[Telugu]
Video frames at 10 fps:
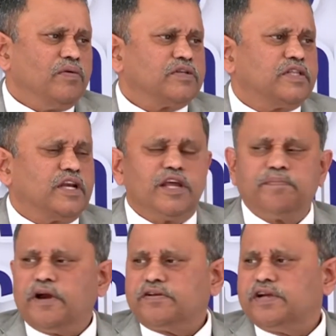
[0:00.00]

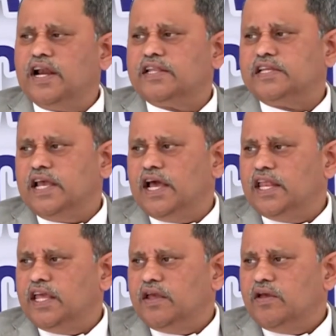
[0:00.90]
వ్యవస్థని ప్రక్షాళన
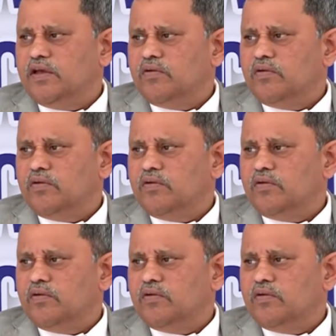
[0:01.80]
చేయాలి